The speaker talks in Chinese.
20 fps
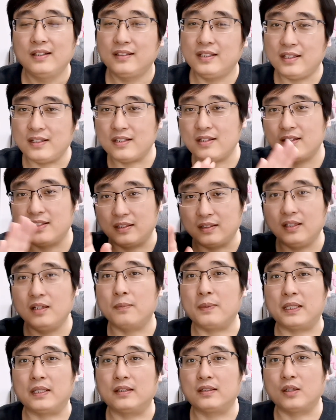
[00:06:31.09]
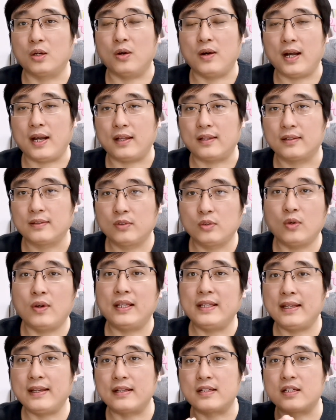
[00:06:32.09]
这个事情特别的逗啊！做
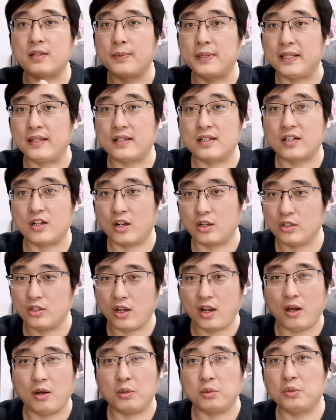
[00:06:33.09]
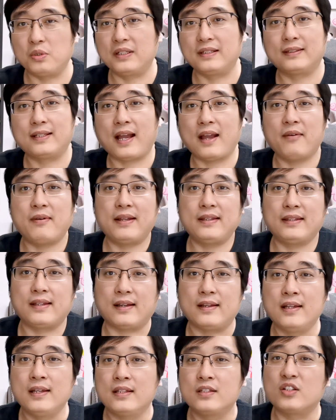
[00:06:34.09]
完那个视频的时候，就好多的台湾
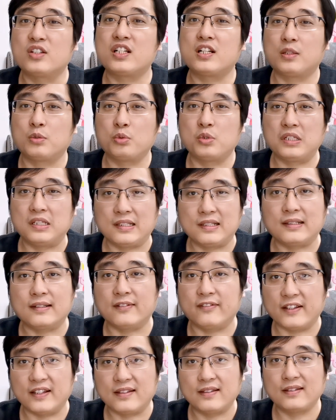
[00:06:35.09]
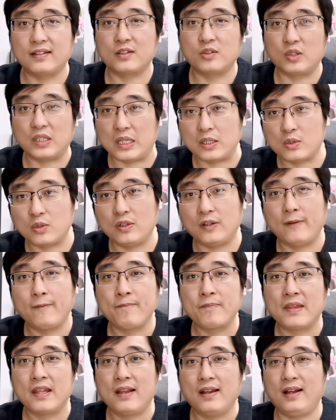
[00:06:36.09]
的就涉毒日记的粉丝出来说
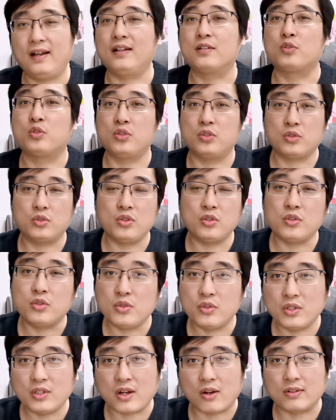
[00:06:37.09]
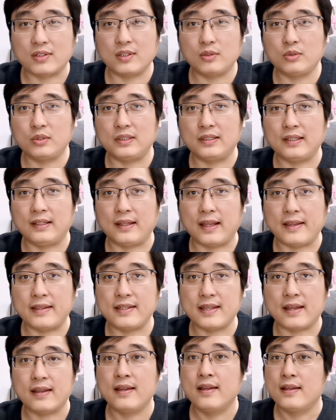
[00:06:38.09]
啊，去去去找社兔日记连
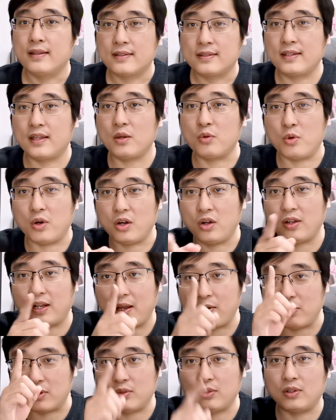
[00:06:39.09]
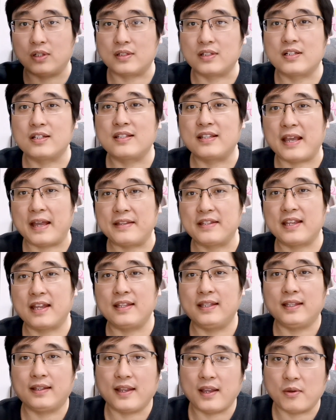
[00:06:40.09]
线。结果后来我做之前
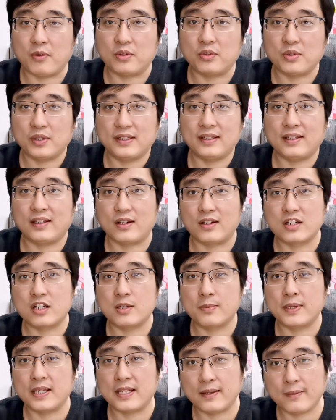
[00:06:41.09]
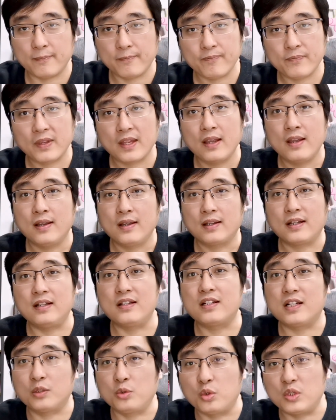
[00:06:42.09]
前几天我做的那条视频，跟
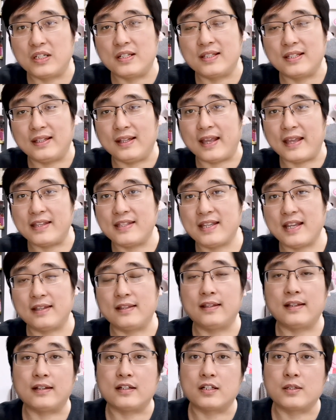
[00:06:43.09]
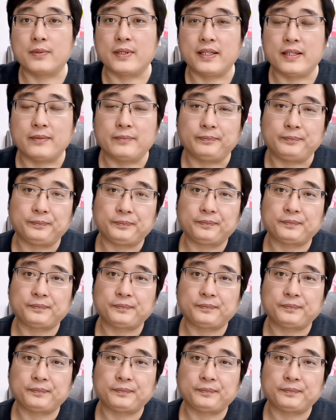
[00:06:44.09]
社兔日记连线的那个视频，